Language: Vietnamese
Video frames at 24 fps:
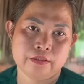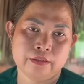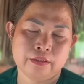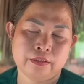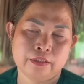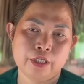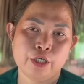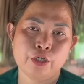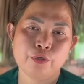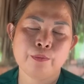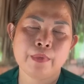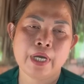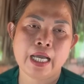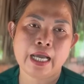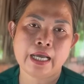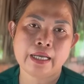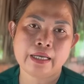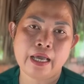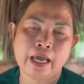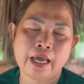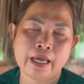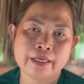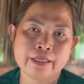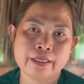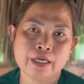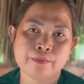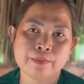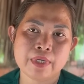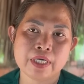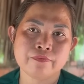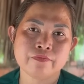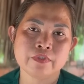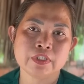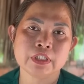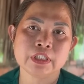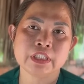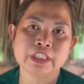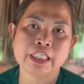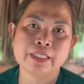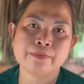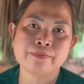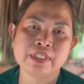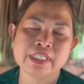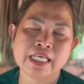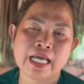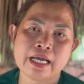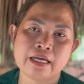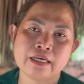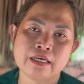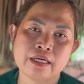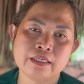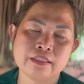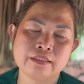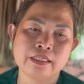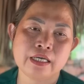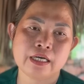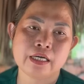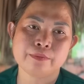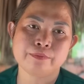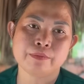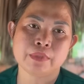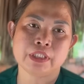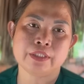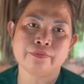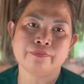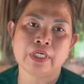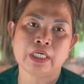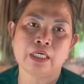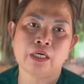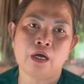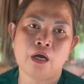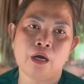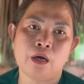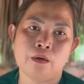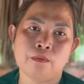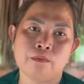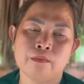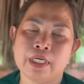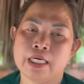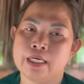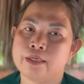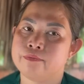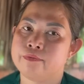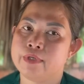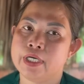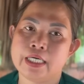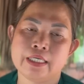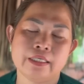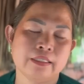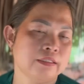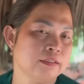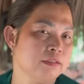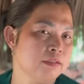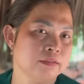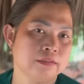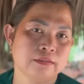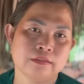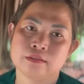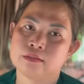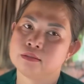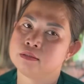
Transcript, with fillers: nếu mà để cho ma vương chiếm sát hết trơn 10 phần hồn là ven